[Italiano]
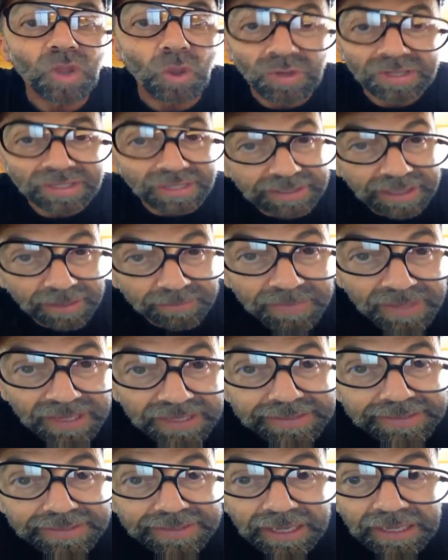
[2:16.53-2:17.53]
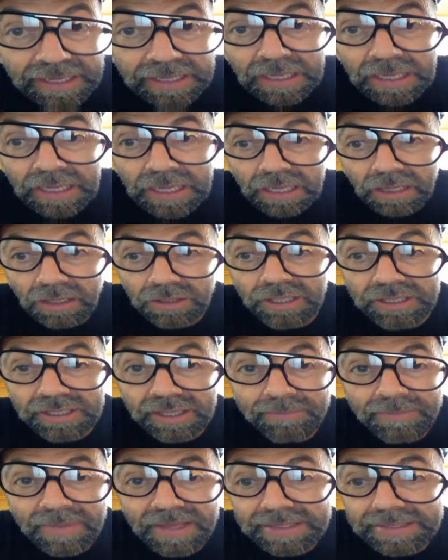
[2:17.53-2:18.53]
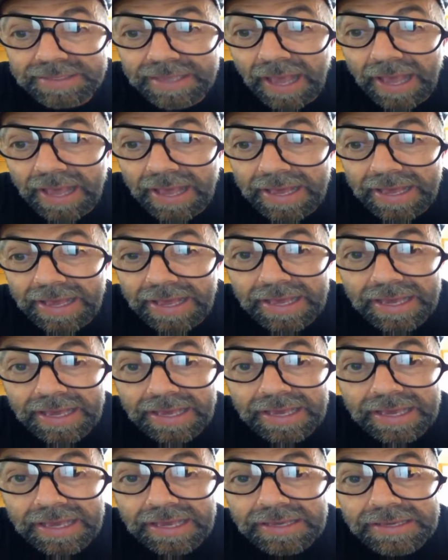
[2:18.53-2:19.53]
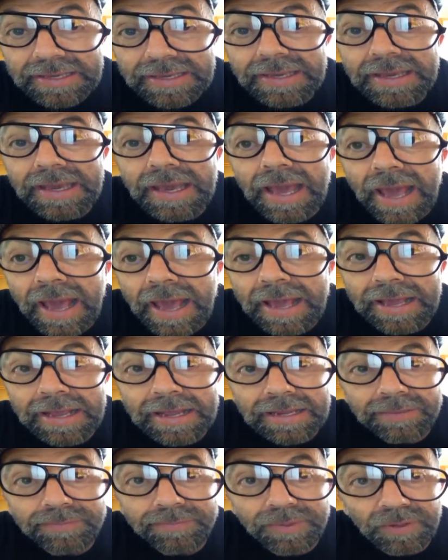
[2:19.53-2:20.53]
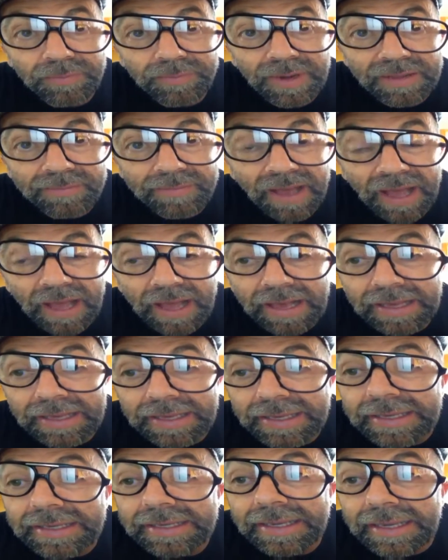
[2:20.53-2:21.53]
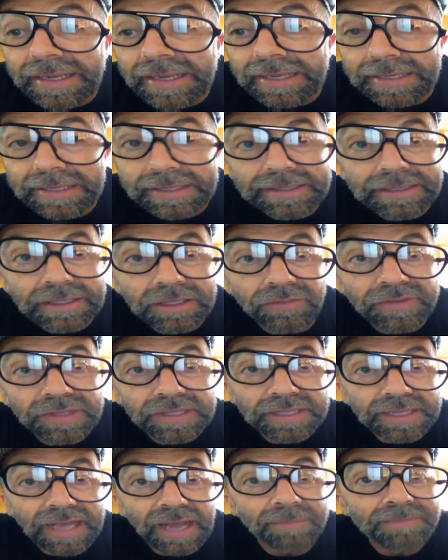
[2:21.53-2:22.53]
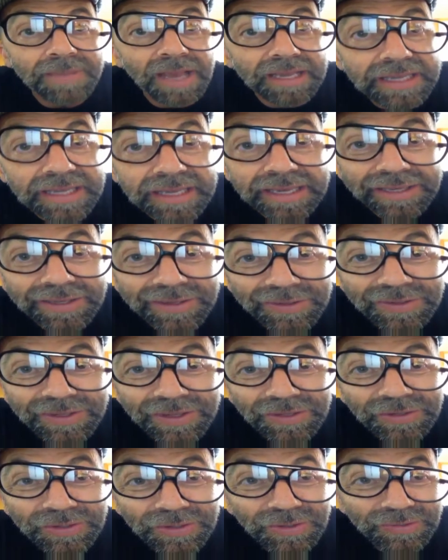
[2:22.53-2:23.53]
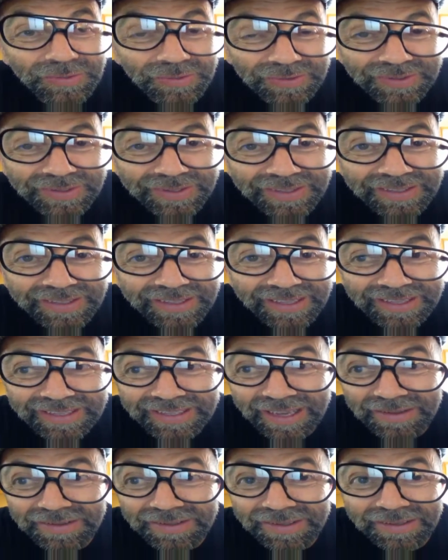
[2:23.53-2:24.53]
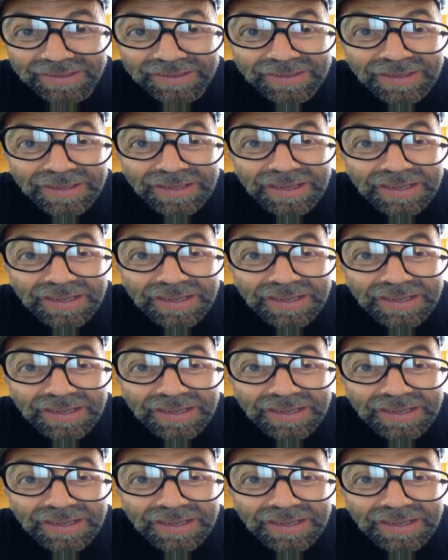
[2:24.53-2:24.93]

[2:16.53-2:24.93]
Ho andata a messa, andata a messa e il problema è che Zio Vito cambia chiesa ogni giorno, eh, nel senso